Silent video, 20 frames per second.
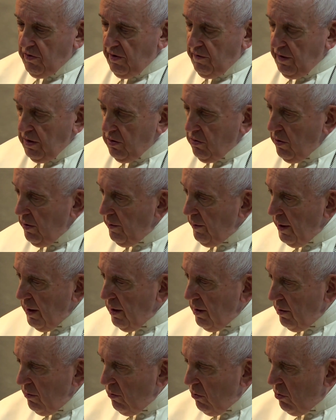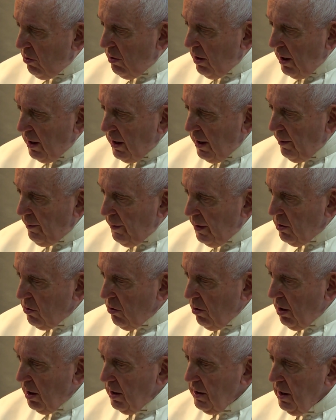Sứ điệp của Chúa Giêsu đến được với
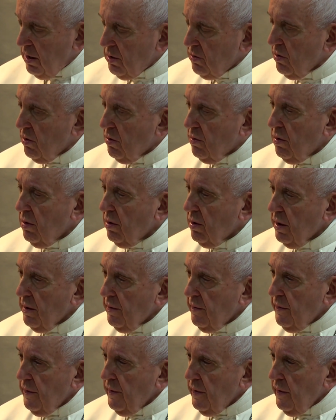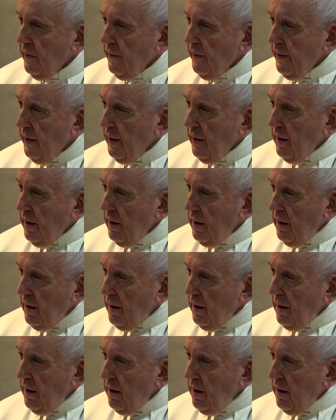bao nhiêu người? Đây là điều hết